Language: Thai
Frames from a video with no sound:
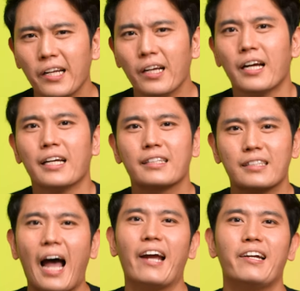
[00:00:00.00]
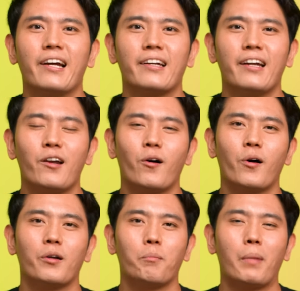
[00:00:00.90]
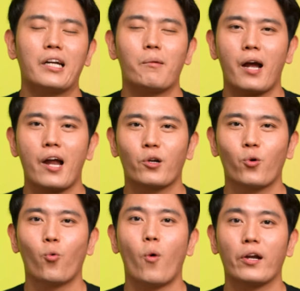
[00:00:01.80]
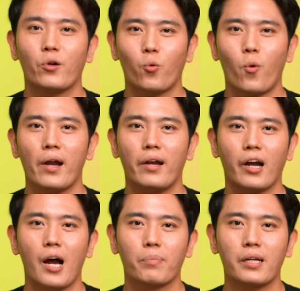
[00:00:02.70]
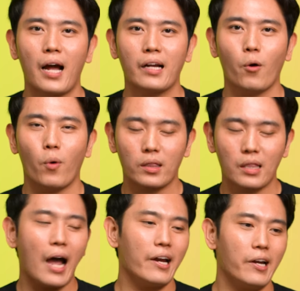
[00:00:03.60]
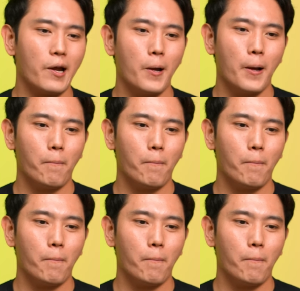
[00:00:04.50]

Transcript: ทีนี้ไตเนี่ยแน่นอนมันทำงานทุกวันทุกวันนะครับ ถ้าเกิดว่าไตเนี่ย